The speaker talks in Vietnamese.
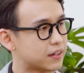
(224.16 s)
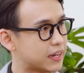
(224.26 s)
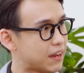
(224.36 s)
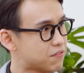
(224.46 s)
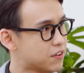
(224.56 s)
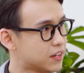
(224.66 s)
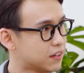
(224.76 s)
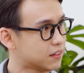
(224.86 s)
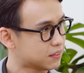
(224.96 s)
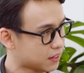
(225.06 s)
thực hiện em
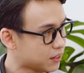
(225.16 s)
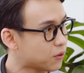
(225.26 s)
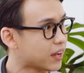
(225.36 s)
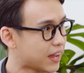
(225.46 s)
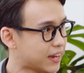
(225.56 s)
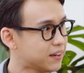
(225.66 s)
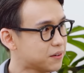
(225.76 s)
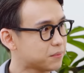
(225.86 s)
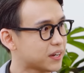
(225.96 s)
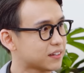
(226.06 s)
vê Tình yêu là đấy,
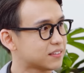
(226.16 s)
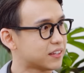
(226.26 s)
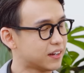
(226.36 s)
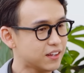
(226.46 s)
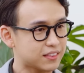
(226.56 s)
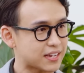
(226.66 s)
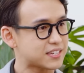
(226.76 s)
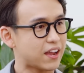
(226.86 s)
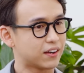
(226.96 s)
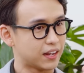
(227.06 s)
đúng không ạ? Thì lý do tại
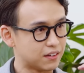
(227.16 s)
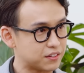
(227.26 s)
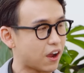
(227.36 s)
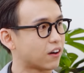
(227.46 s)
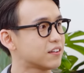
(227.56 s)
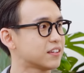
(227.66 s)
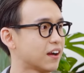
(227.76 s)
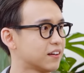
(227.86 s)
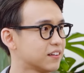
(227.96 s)
sao anh lại lựa chọn nước Nhật?